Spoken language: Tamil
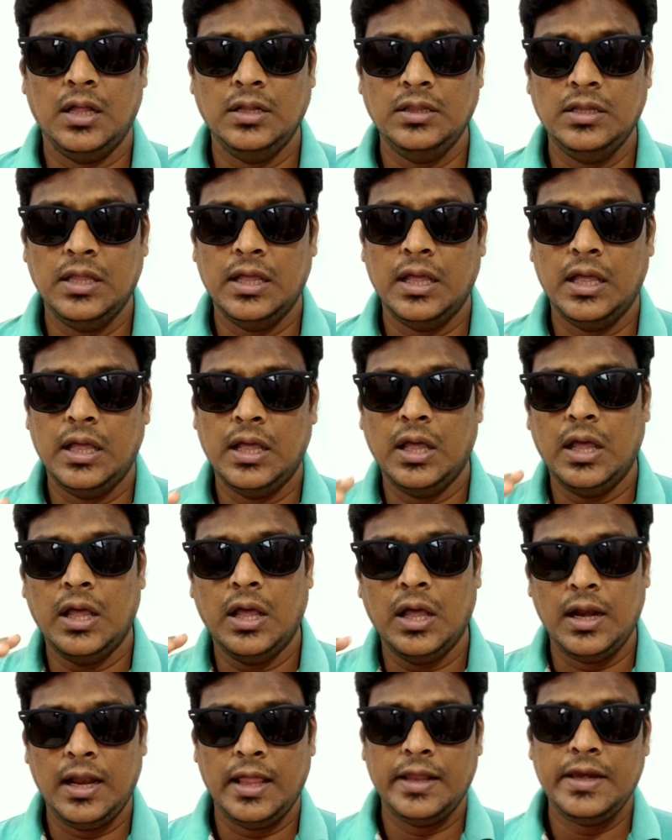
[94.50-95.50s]
இந்த
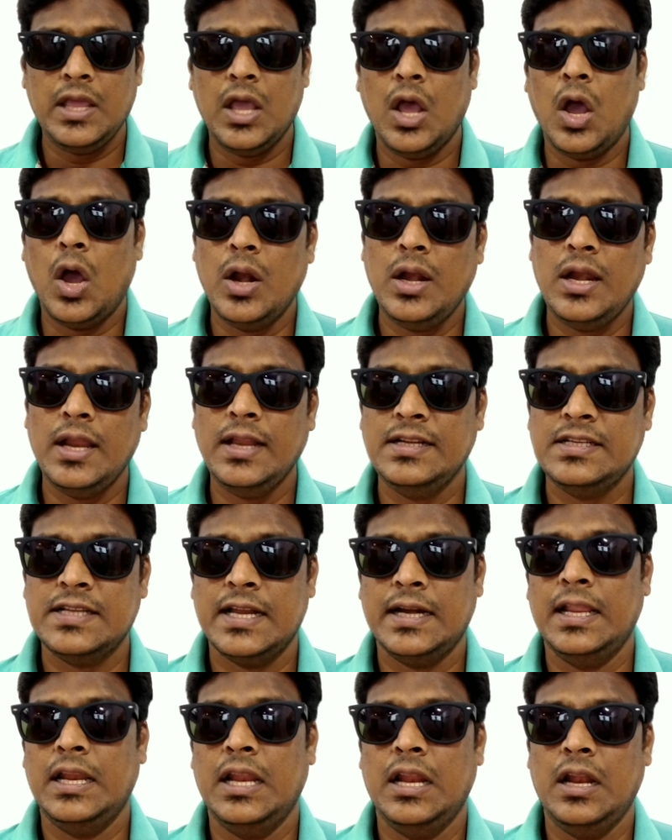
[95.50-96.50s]
நிறைய ஆன்லைன்
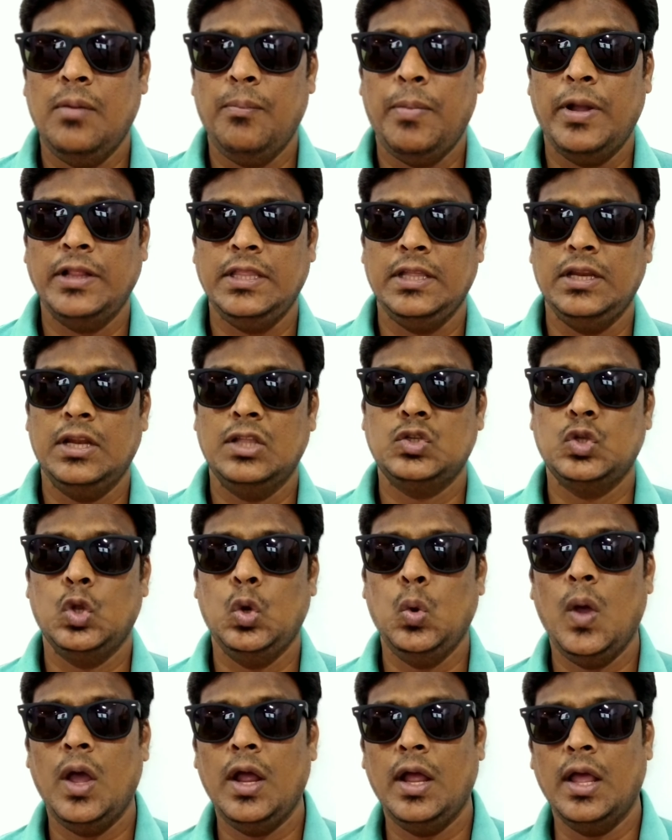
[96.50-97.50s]
சேனலெல்லாம் பார்த்திங்கன்னா
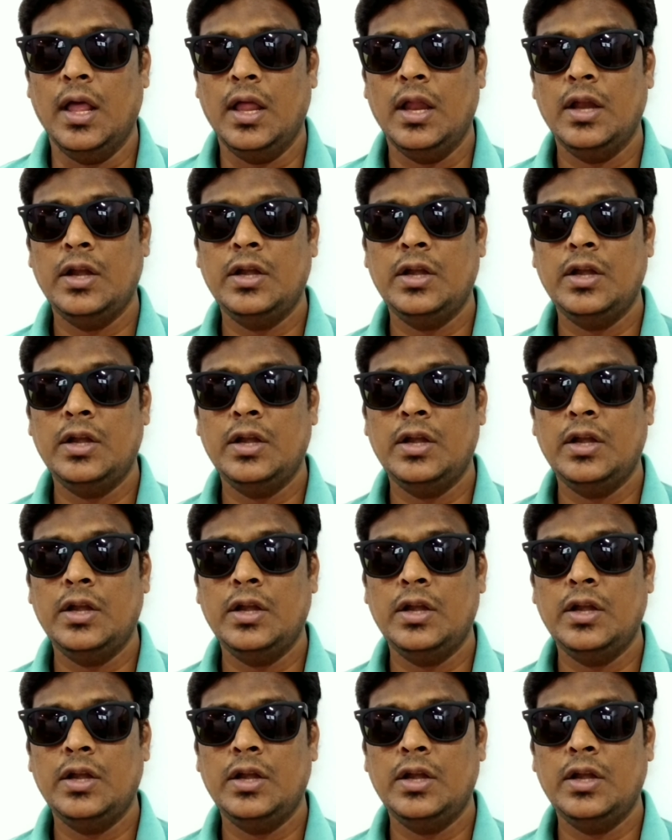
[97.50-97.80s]
சொல்லுவாங்க